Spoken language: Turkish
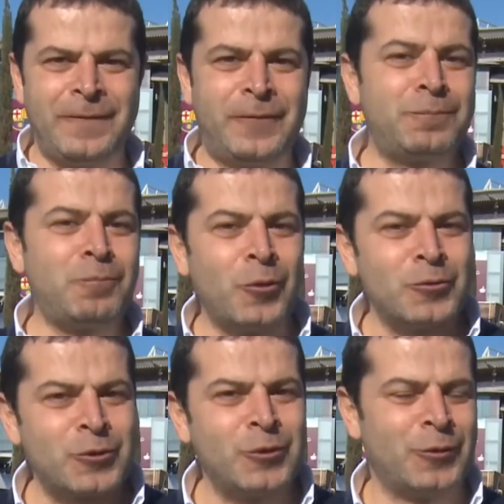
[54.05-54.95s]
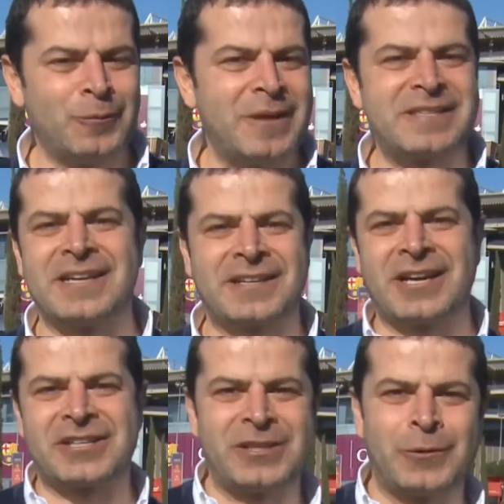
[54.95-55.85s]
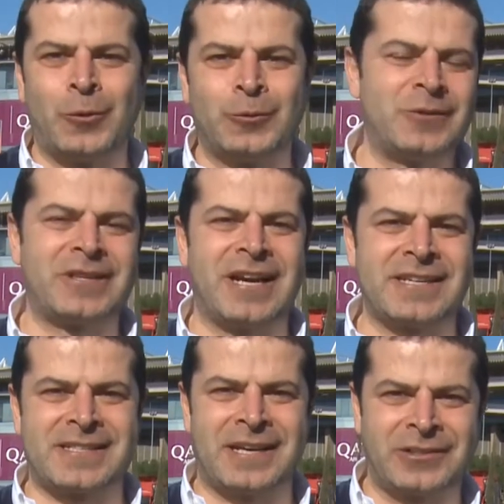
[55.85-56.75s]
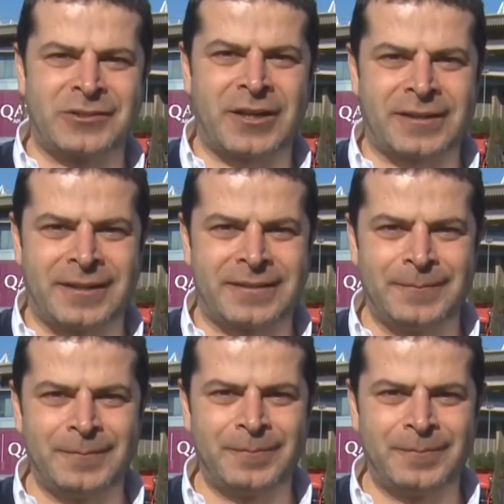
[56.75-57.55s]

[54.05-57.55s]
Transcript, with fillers: futbolcu meslektaşları onun hikayesini anlatacaklar.